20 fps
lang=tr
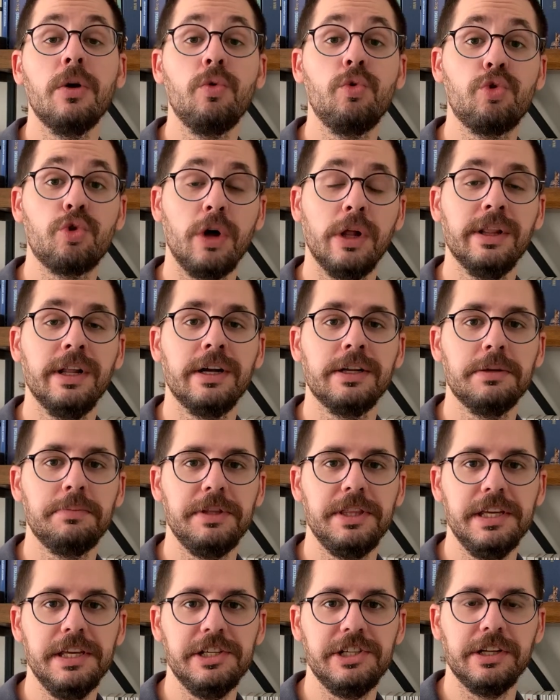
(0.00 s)
Kurallarda
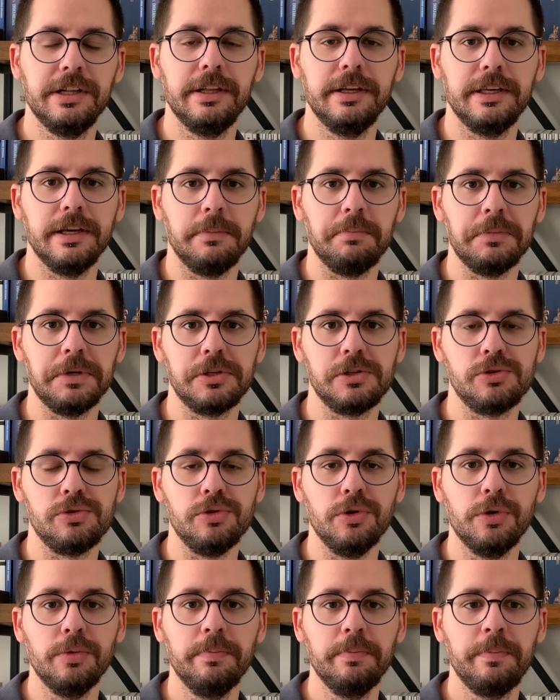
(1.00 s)
bir değişiklik yapmak
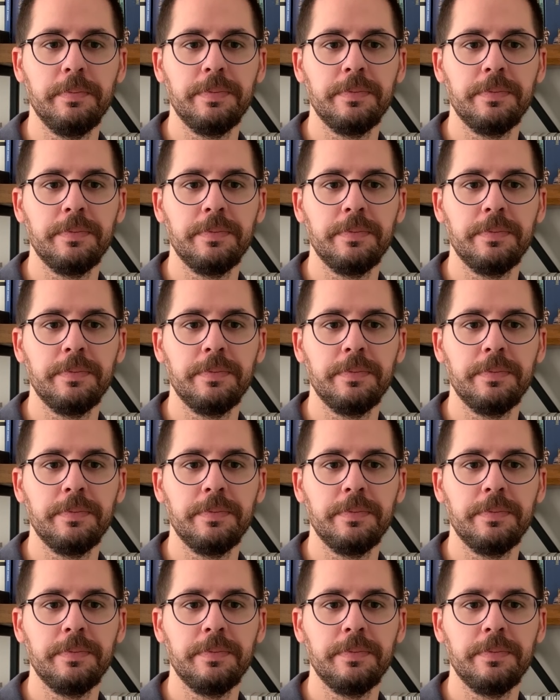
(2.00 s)
istiyorum.